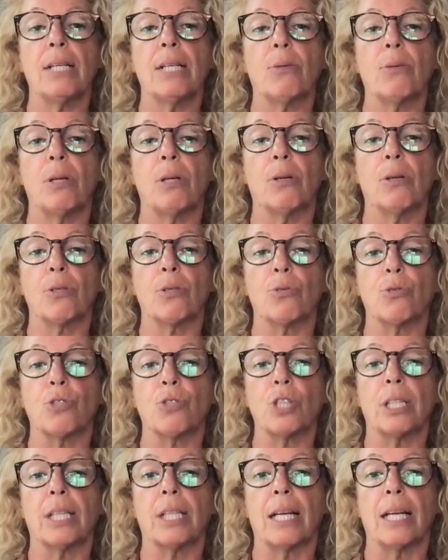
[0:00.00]
di quello che
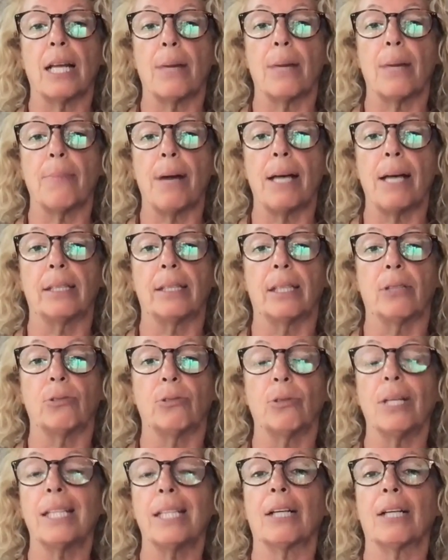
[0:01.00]
succede nella mente non è